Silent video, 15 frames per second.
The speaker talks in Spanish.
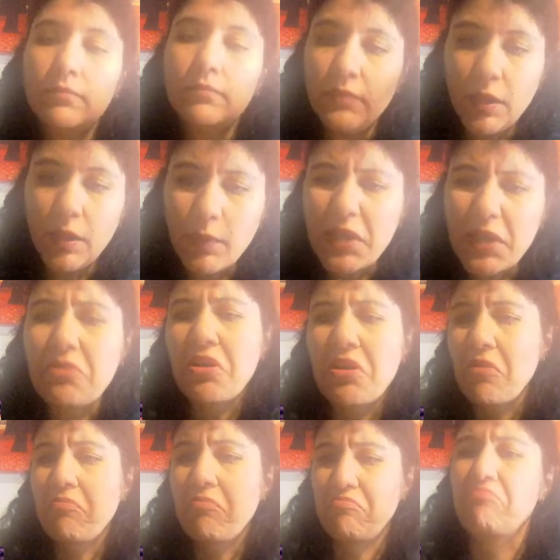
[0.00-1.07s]
Y bueno,
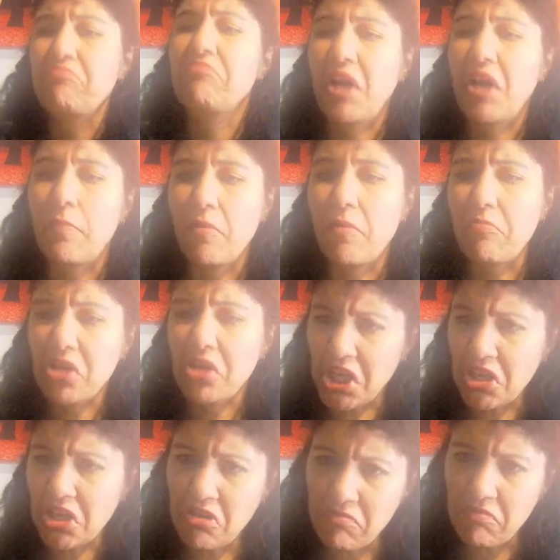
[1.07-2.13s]
dijo Japón, ¿por qué
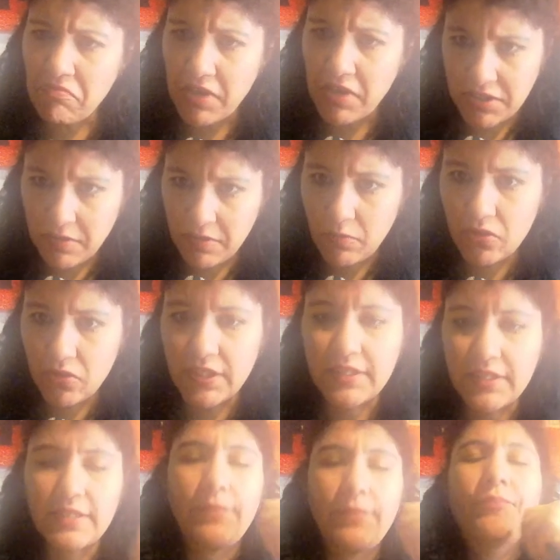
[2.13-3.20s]
no? Hacemos
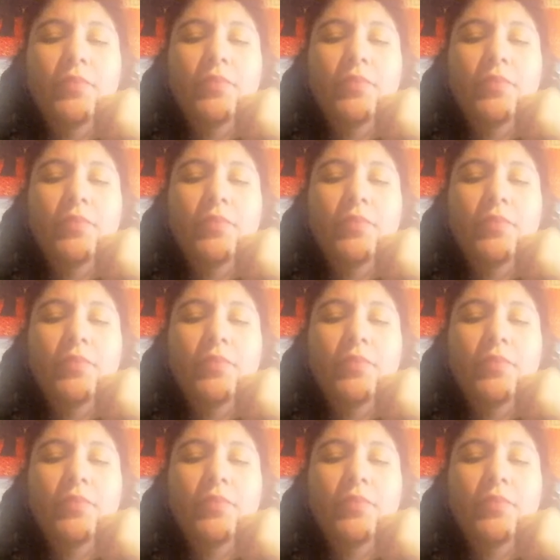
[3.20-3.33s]
esta.